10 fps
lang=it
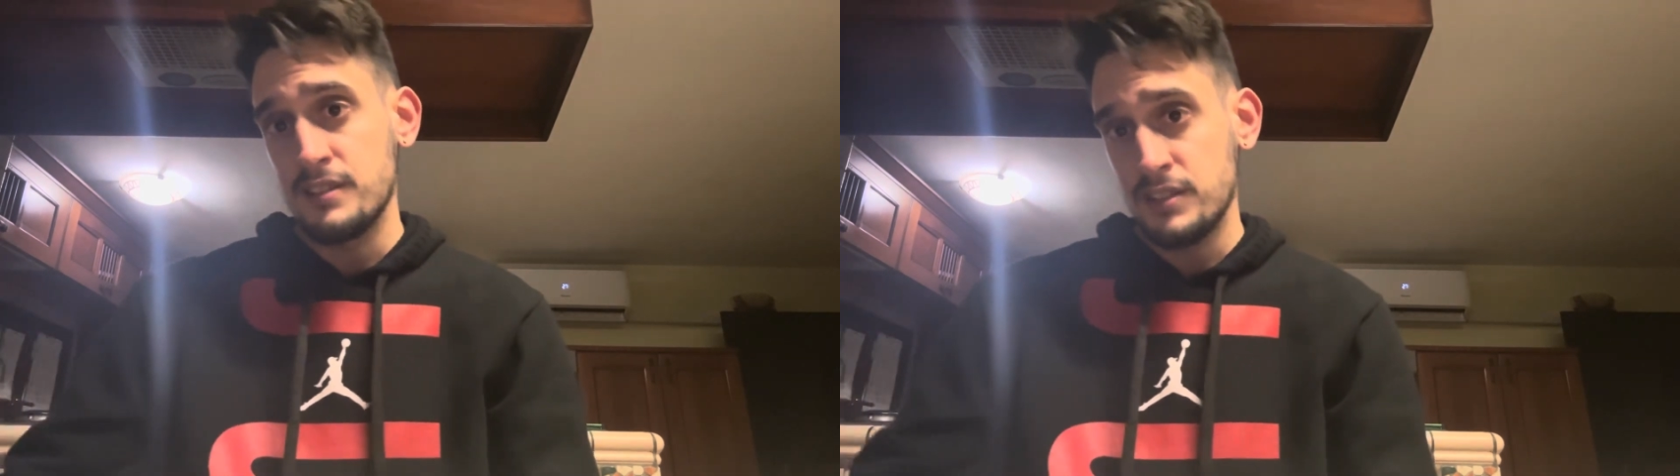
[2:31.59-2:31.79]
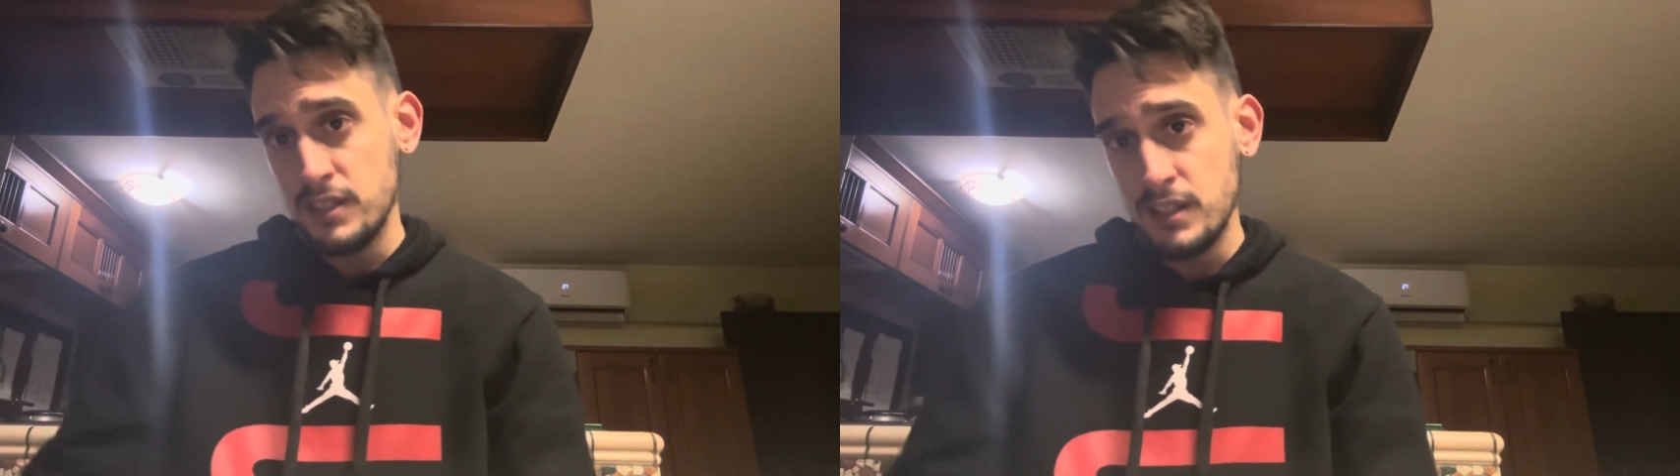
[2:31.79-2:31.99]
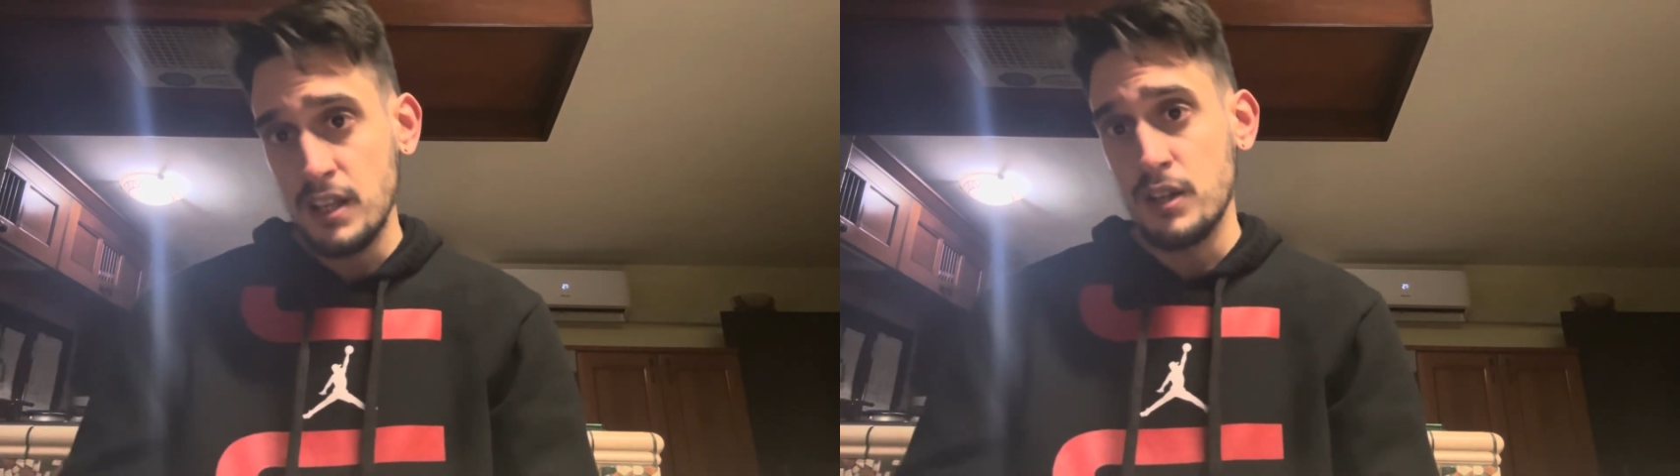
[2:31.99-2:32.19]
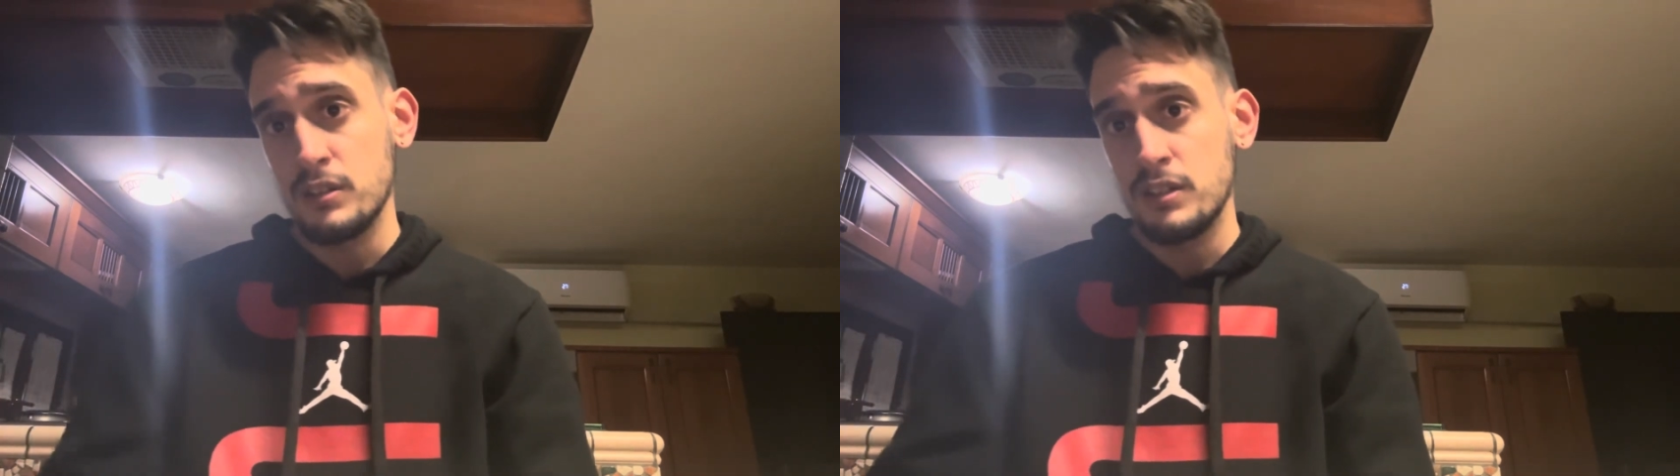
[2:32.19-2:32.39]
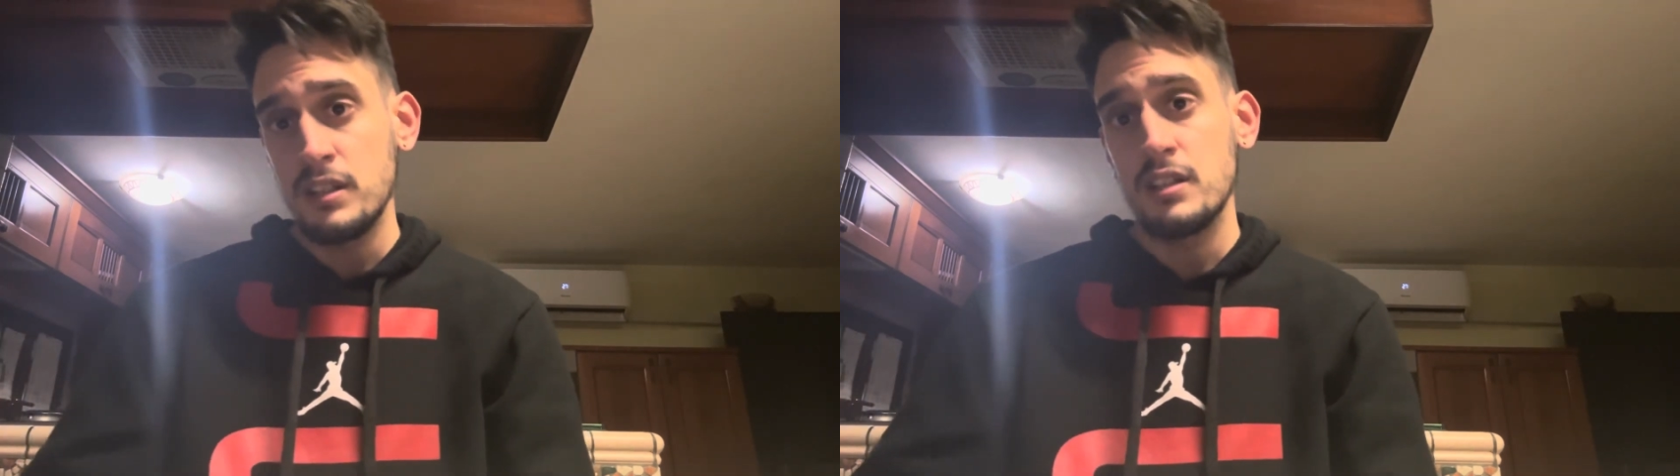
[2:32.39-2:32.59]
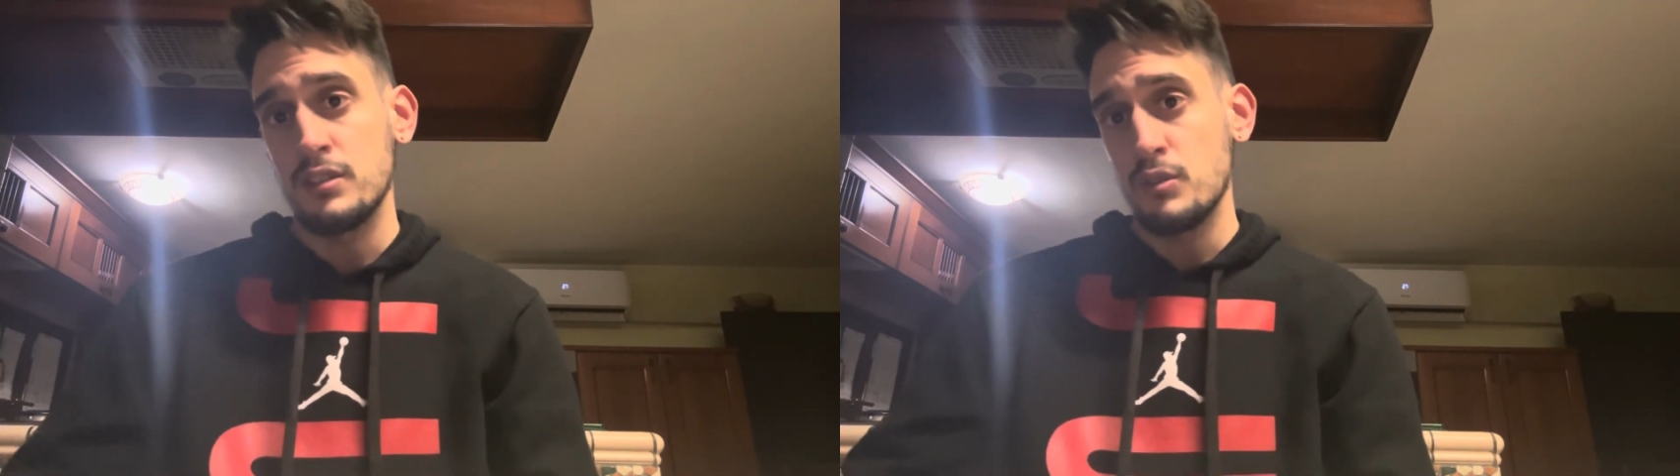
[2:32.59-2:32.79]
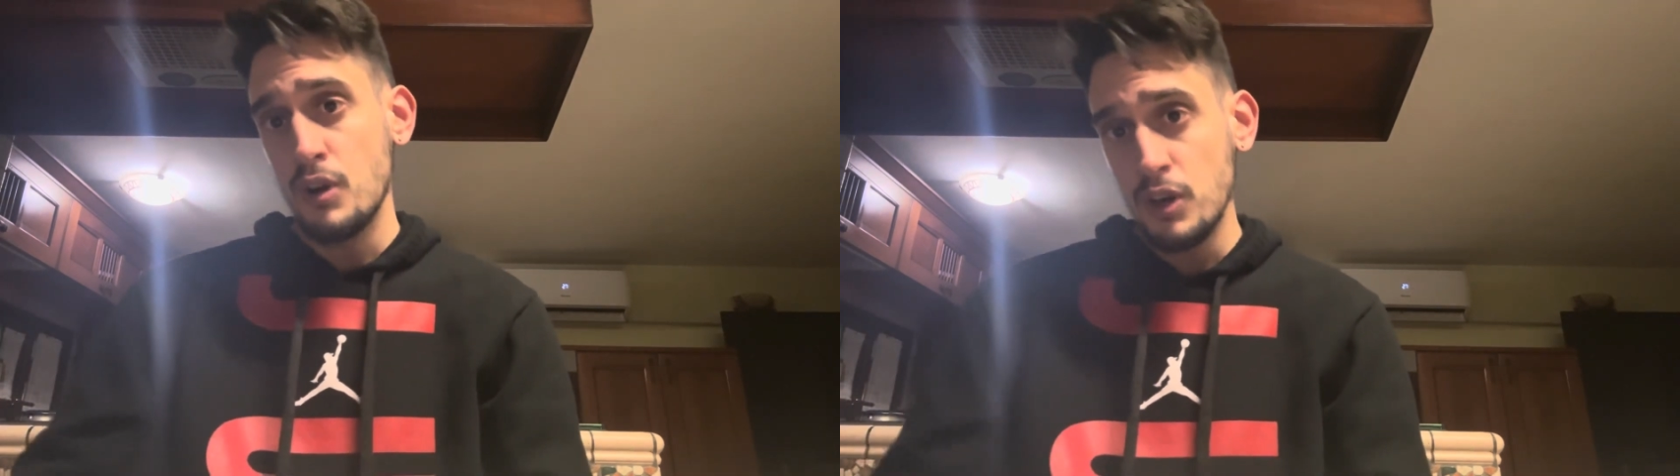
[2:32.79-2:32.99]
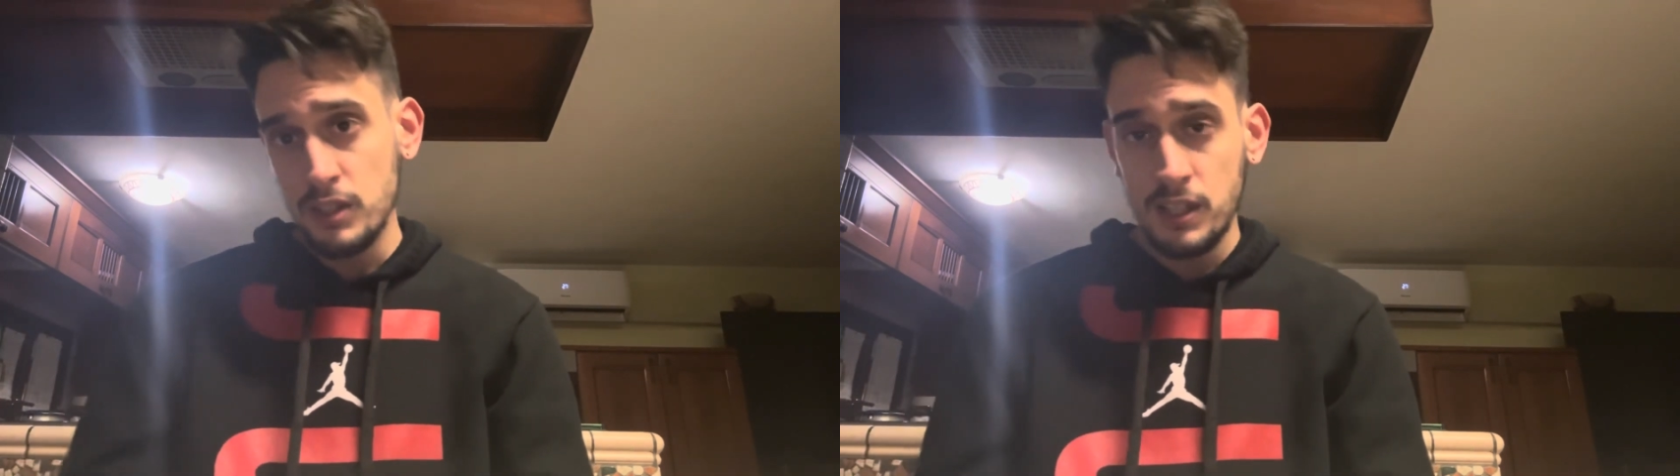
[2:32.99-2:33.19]
sindaco di New
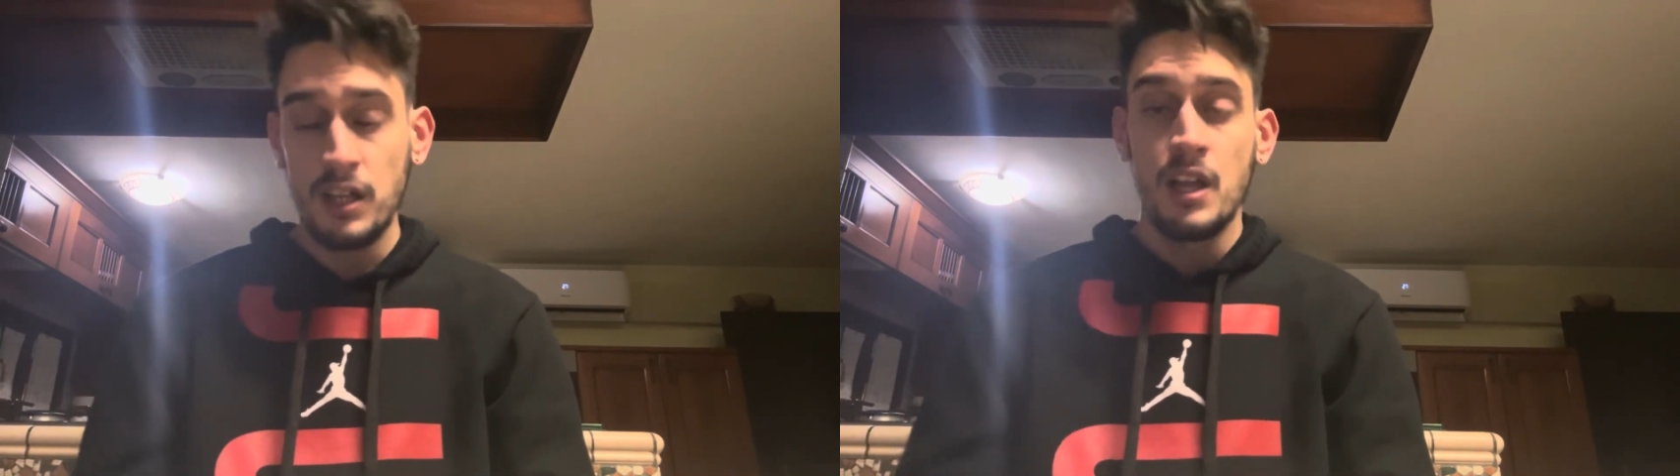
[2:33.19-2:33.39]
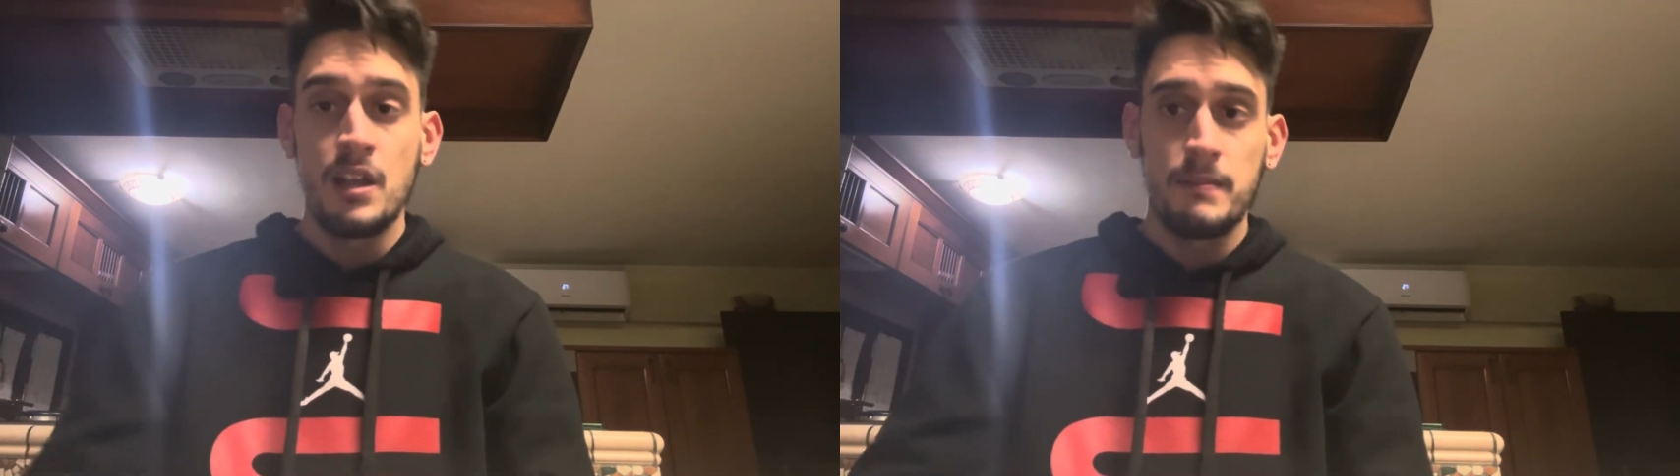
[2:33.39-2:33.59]
York,